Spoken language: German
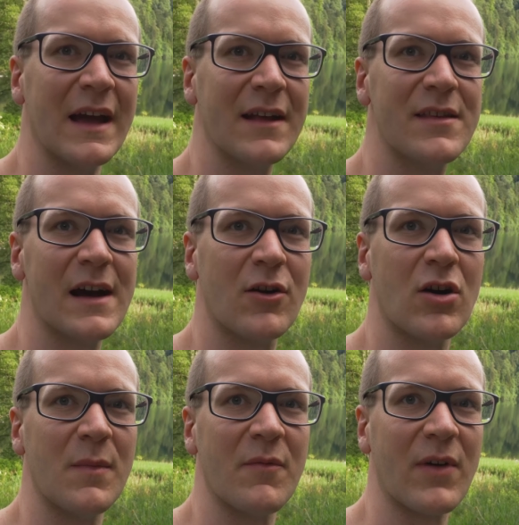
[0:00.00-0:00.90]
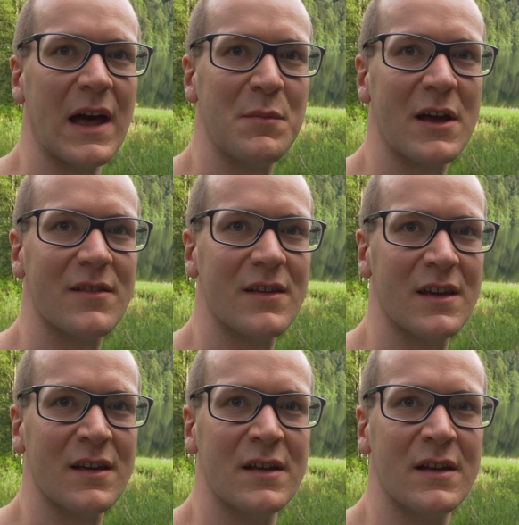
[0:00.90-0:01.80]
jetzt hier angekommen am
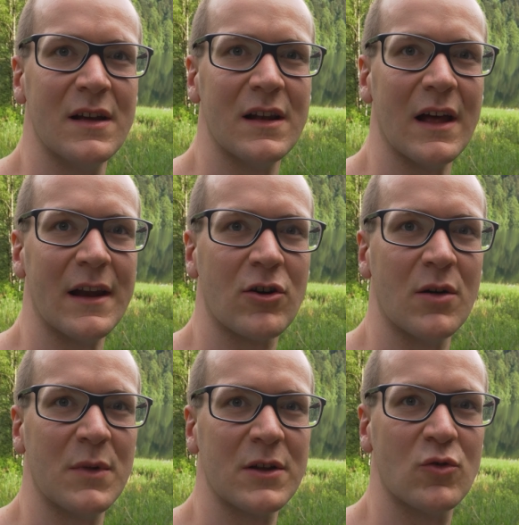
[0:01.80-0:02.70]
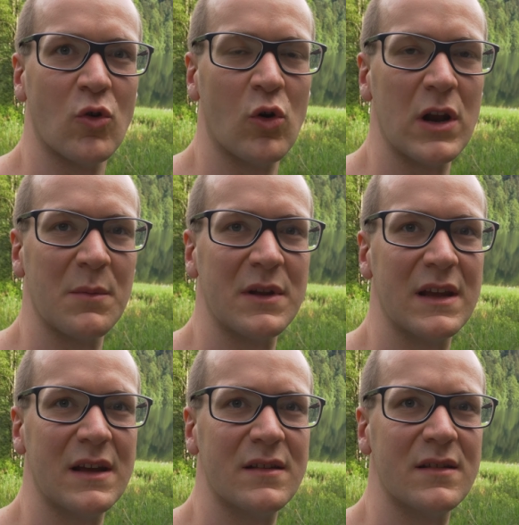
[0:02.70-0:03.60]
Freibergsee. Leider kommt man
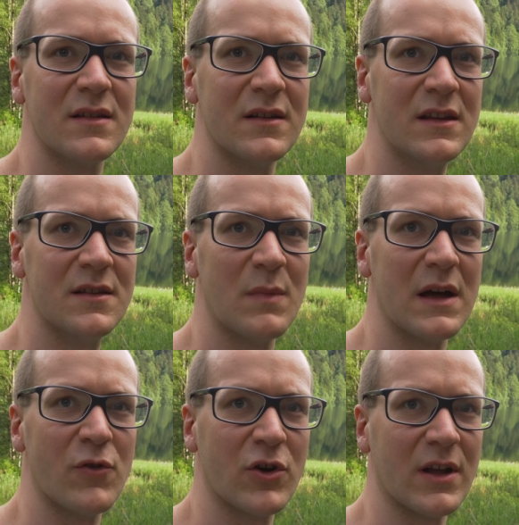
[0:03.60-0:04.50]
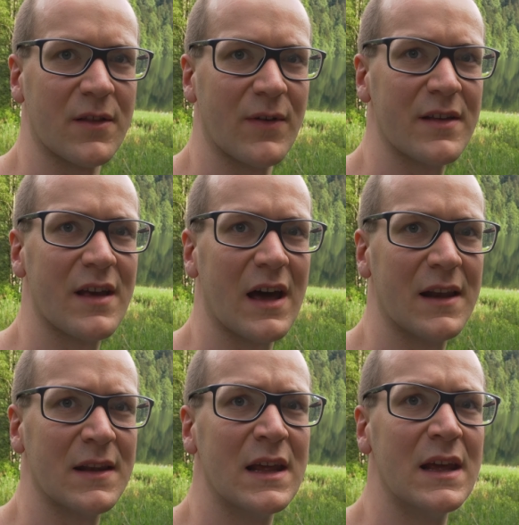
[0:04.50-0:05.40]
Corona-bedingt nicht mal wirklich ans Wasser
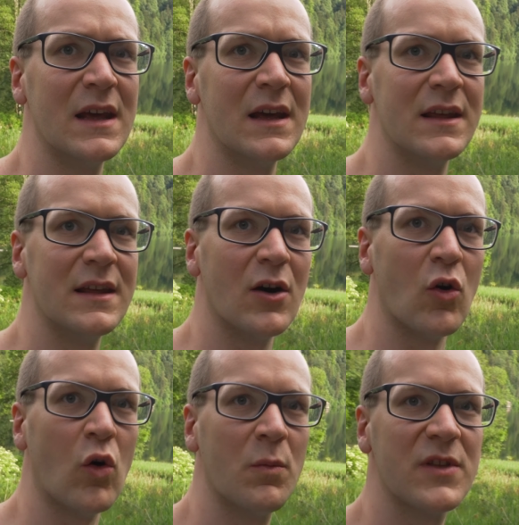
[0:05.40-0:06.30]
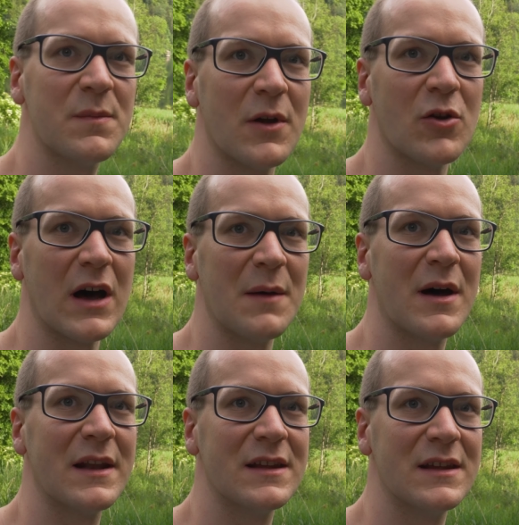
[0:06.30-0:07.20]
ran. Hier oben sieht man noch
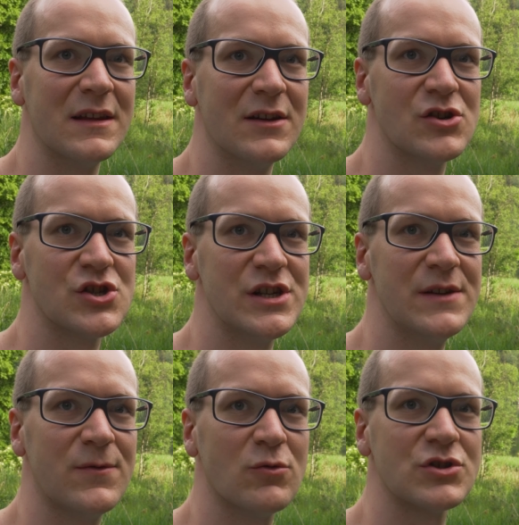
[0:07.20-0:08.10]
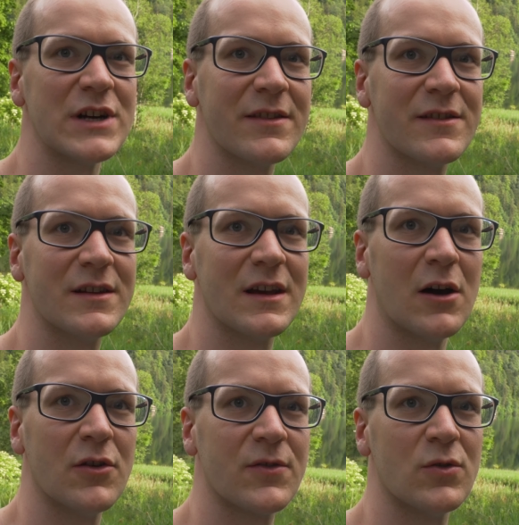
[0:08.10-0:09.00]
einmal die Skiflugschanze, die
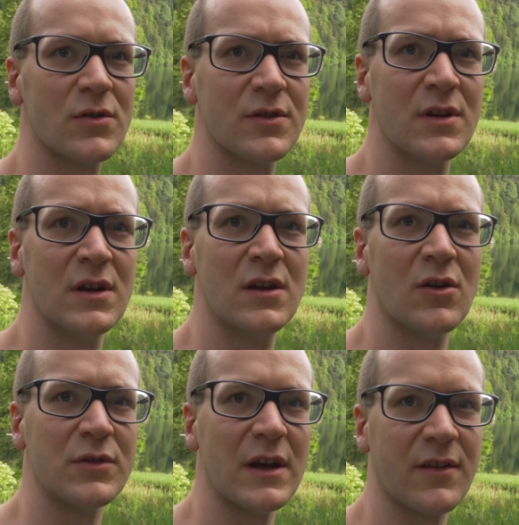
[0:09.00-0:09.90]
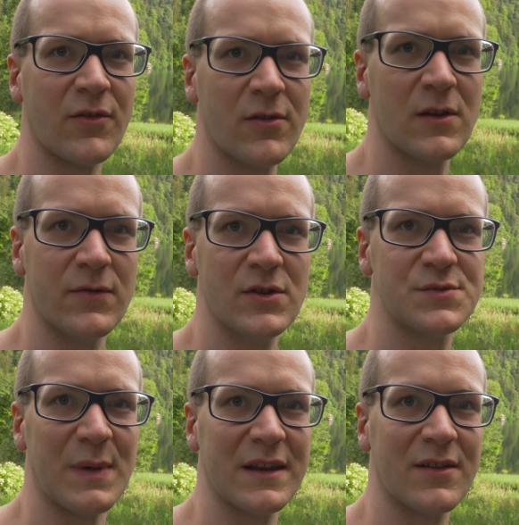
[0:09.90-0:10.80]
rausguckt. Und da es hier sonst nicht viel
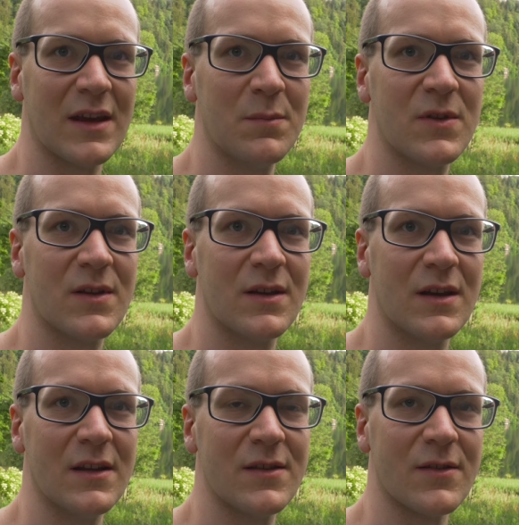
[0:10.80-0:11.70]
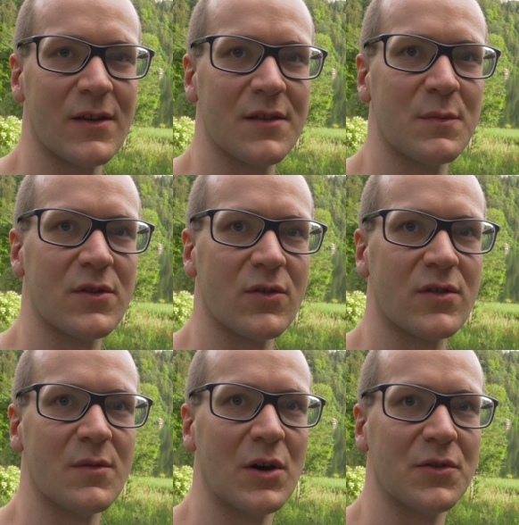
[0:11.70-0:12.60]
Spannendes gibt, geht es jetzt erstmal
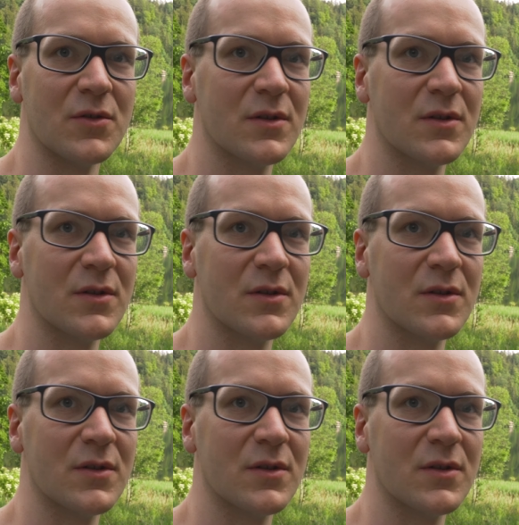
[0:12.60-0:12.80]
zurück zum Auto.